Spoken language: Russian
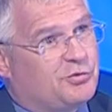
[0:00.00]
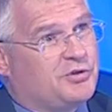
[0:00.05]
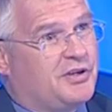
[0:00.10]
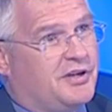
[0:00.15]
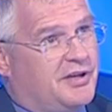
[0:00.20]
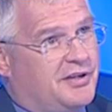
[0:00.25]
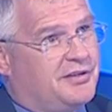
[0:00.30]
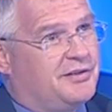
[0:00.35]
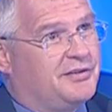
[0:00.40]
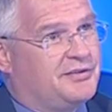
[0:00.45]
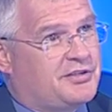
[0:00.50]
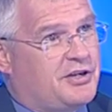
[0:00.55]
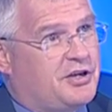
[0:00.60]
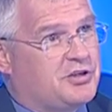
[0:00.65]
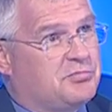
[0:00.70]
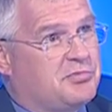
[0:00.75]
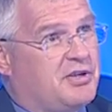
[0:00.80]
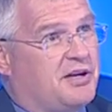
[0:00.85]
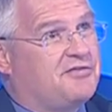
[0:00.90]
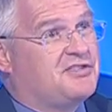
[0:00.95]
уже,
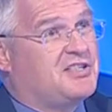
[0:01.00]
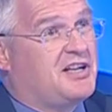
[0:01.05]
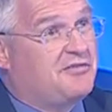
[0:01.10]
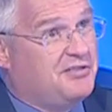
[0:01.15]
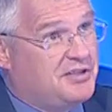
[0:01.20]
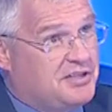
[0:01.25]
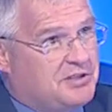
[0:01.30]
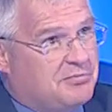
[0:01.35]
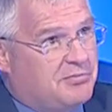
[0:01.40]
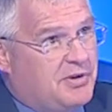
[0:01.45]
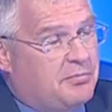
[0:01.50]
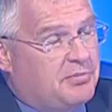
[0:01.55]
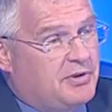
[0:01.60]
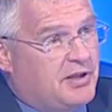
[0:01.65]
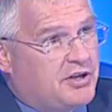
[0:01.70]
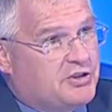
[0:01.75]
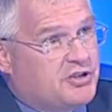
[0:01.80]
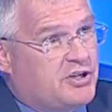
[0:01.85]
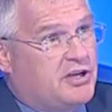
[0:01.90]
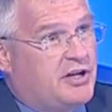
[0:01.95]
скажем так, в зависимое
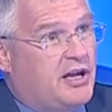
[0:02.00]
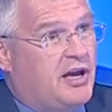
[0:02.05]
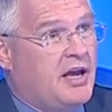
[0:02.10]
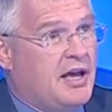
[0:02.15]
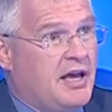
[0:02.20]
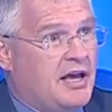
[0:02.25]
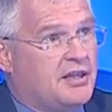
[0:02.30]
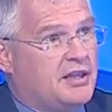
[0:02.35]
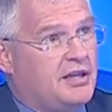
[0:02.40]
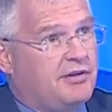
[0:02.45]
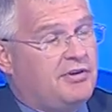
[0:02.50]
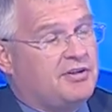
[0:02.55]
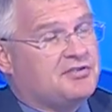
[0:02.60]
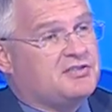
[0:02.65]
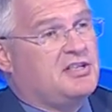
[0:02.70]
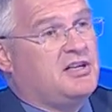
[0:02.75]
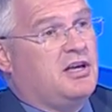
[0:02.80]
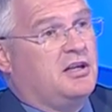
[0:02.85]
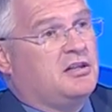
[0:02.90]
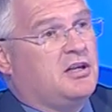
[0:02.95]
положение. На ваш
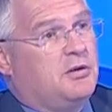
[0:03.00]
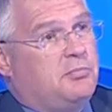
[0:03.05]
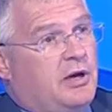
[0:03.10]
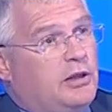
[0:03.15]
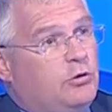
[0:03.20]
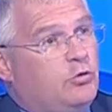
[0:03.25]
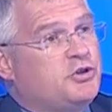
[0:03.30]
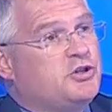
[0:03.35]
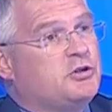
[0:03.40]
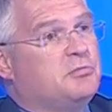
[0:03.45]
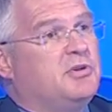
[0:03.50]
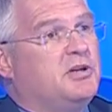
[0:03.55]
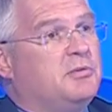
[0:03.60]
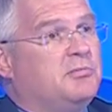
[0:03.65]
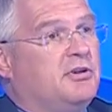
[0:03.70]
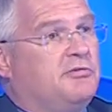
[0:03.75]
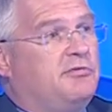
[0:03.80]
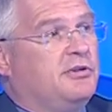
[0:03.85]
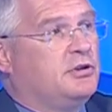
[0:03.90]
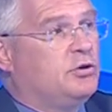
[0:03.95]
взгляд, не получим ли
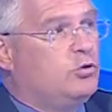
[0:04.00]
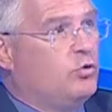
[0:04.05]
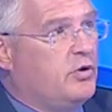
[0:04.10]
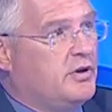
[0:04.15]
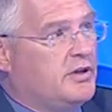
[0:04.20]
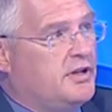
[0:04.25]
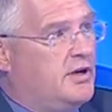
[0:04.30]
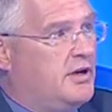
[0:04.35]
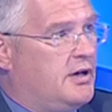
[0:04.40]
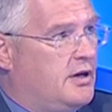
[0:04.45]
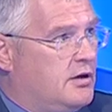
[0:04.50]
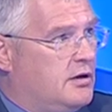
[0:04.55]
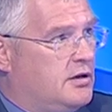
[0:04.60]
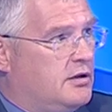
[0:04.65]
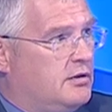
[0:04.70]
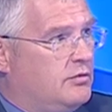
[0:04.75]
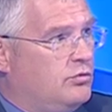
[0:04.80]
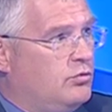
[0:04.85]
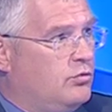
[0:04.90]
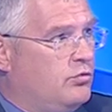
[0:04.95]
мы в итоге,
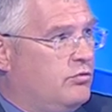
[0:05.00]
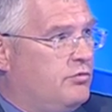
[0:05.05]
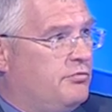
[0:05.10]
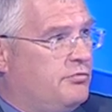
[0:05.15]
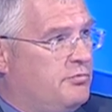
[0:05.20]
э, ну,